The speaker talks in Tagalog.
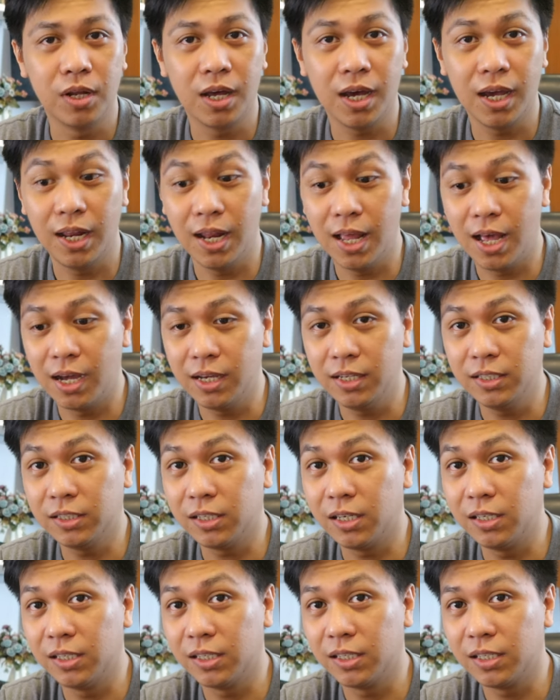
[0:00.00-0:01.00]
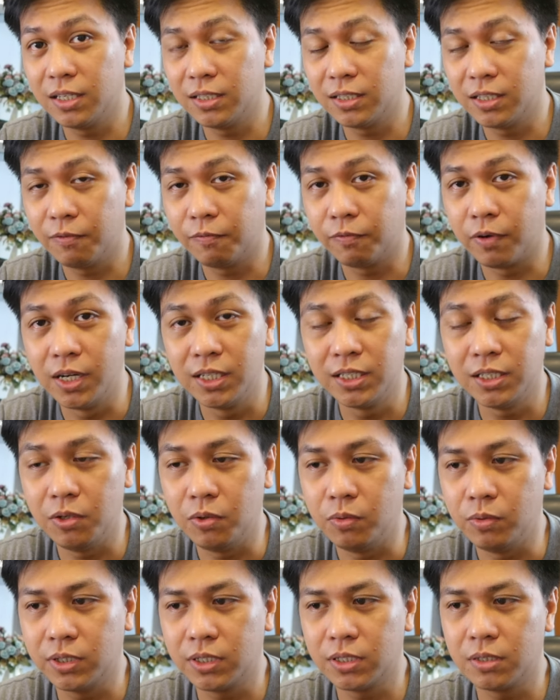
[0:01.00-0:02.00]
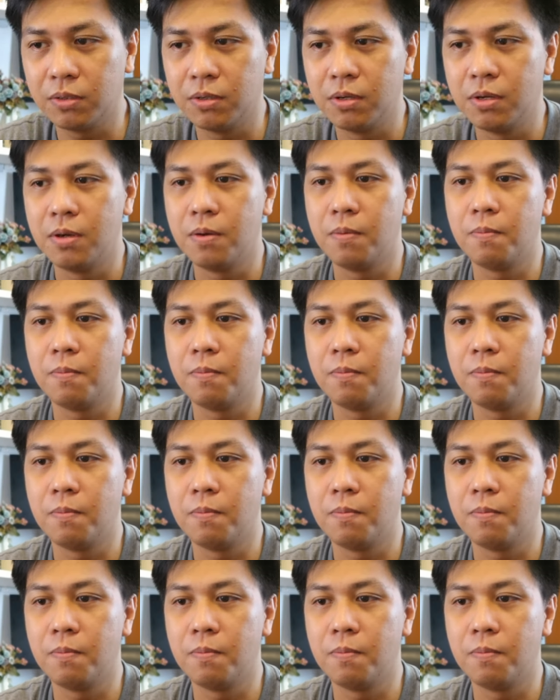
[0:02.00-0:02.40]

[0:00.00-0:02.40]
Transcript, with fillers: di mo na kailangang i-charge sa first use.